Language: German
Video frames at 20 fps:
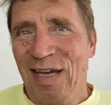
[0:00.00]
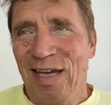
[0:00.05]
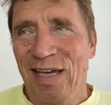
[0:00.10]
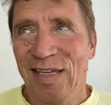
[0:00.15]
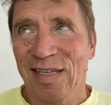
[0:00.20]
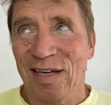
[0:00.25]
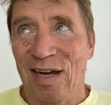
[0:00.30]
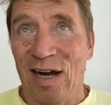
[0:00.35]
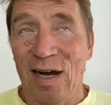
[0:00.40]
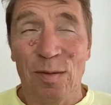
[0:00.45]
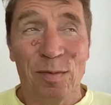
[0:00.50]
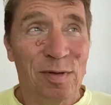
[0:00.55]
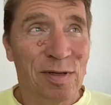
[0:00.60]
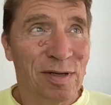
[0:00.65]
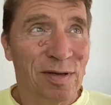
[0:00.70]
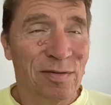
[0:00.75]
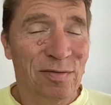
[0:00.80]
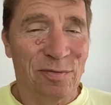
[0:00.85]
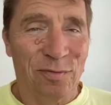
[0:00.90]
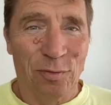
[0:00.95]
Ich
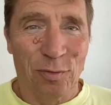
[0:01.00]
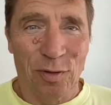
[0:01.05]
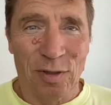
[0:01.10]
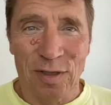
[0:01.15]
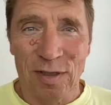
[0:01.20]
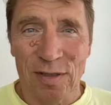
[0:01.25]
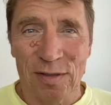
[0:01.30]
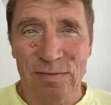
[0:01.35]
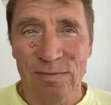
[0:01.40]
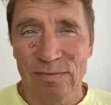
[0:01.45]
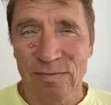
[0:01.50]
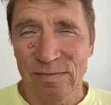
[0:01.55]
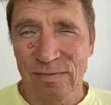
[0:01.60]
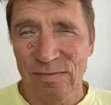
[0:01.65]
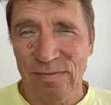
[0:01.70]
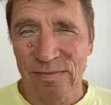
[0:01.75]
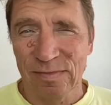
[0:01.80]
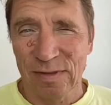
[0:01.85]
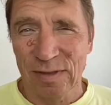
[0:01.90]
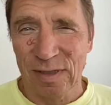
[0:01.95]
habe vor
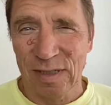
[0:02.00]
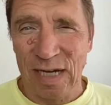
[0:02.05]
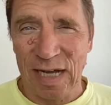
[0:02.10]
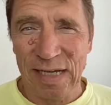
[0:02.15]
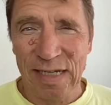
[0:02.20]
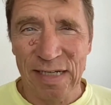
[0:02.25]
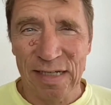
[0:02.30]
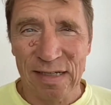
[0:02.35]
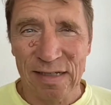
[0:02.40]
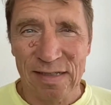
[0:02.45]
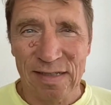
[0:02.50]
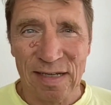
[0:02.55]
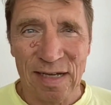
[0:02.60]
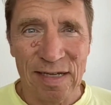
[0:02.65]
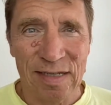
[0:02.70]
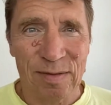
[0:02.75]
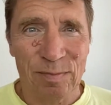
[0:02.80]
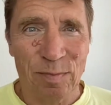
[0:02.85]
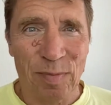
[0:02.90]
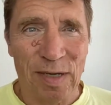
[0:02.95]
äh, einiger
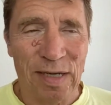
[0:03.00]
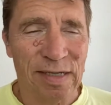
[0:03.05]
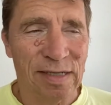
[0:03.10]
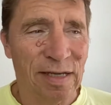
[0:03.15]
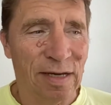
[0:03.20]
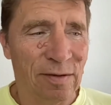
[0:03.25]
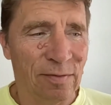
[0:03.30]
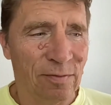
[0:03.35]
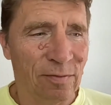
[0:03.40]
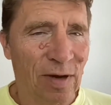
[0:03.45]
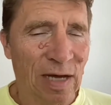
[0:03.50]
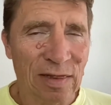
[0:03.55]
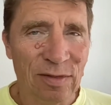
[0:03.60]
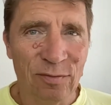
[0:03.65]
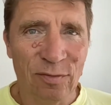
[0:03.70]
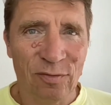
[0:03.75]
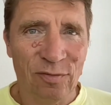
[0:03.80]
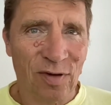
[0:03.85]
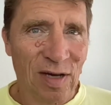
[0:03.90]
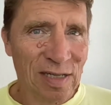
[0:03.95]
Zeit bei der One
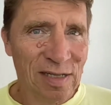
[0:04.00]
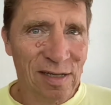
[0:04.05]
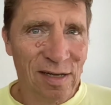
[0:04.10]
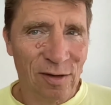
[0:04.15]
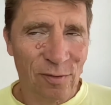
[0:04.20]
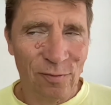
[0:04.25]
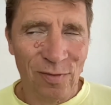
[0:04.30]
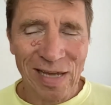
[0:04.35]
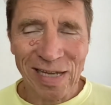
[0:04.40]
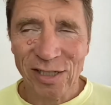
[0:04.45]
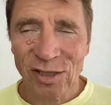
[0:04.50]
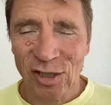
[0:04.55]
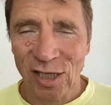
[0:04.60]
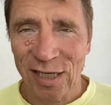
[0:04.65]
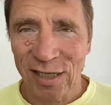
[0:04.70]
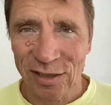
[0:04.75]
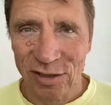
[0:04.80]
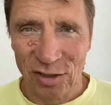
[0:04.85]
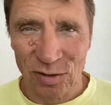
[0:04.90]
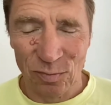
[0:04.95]
Funnel Away
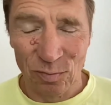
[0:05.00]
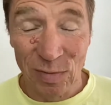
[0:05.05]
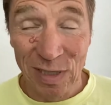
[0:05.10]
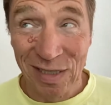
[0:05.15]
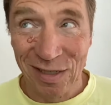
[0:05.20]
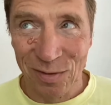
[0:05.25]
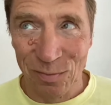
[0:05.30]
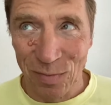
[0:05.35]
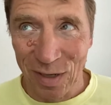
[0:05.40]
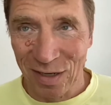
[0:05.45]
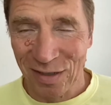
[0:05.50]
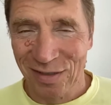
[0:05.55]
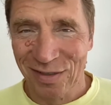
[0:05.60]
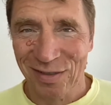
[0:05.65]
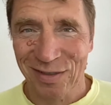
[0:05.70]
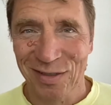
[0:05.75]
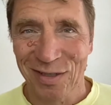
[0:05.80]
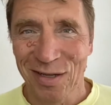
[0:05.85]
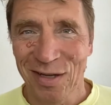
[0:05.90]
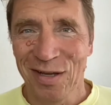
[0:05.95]
Challenge
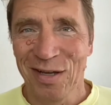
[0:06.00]
mitgemacht,